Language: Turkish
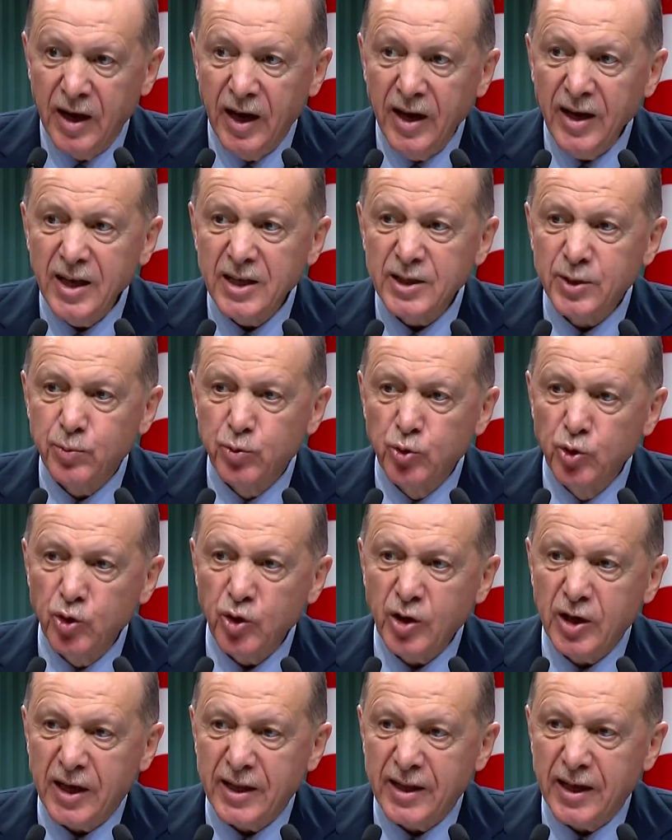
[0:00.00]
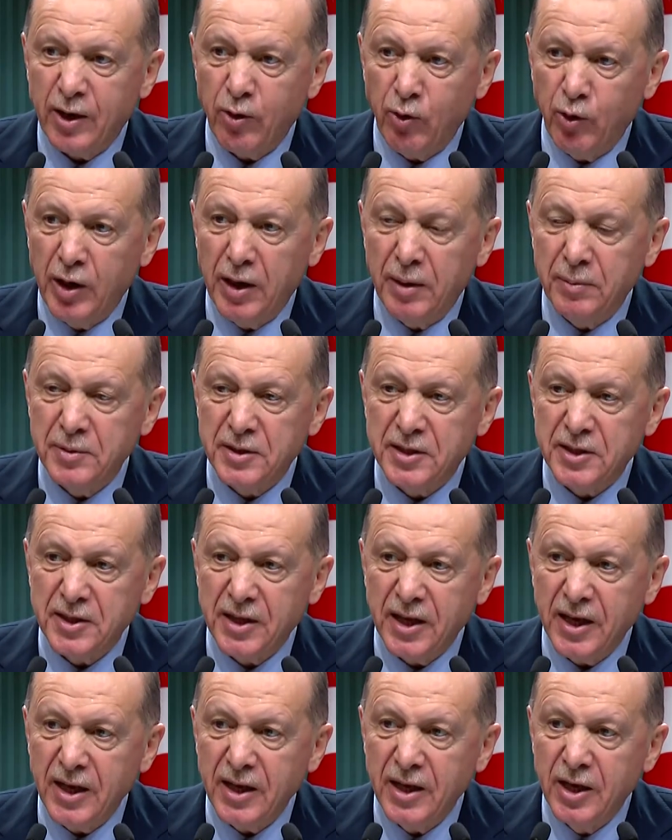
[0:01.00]
En az bunun kadar önemlisi
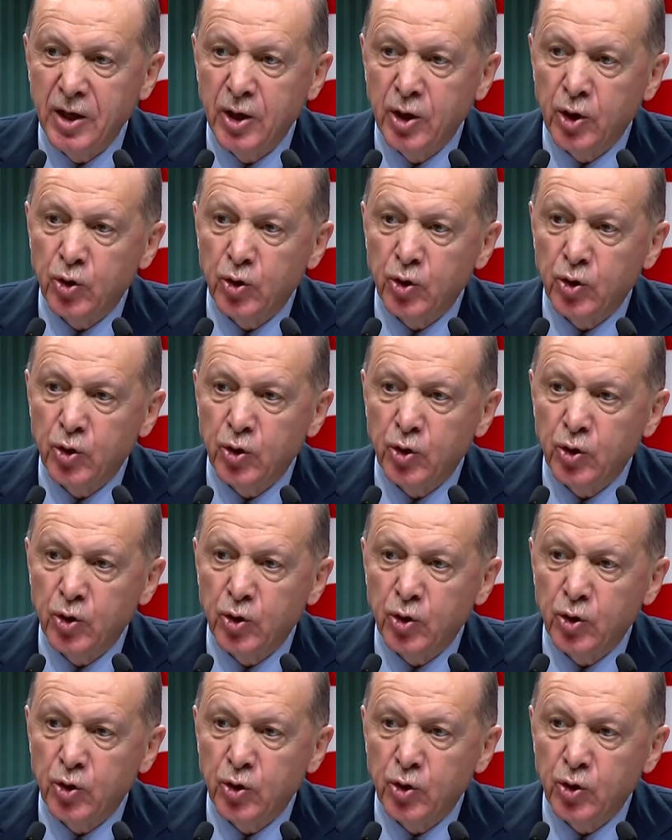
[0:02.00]
de